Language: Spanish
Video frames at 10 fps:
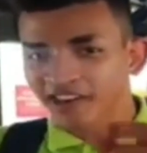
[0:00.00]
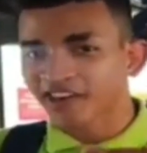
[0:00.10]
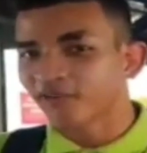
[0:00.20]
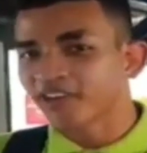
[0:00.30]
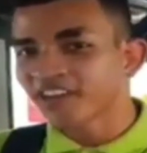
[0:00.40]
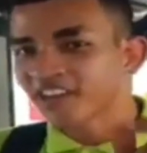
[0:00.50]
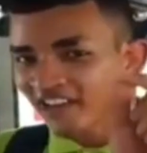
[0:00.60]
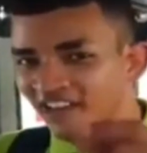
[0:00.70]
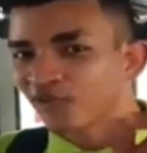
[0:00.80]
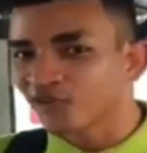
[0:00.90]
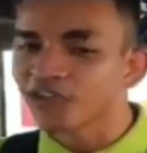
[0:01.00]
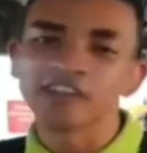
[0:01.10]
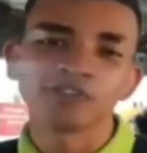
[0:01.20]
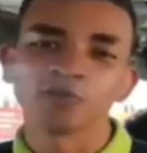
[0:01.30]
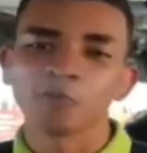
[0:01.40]
porque recuerda que eres el
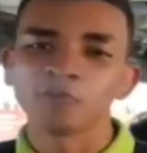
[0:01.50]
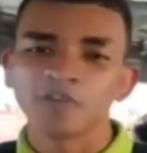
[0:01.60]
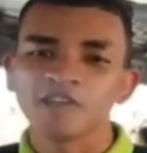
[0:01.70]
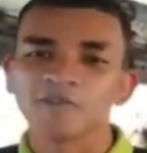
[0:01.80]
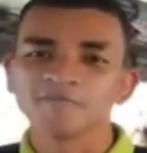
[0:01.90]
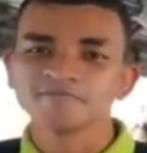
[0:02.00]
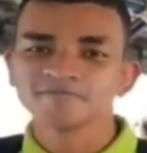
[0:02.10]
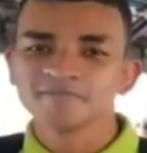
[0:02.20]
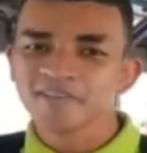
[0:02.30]
autor de tu propio libro.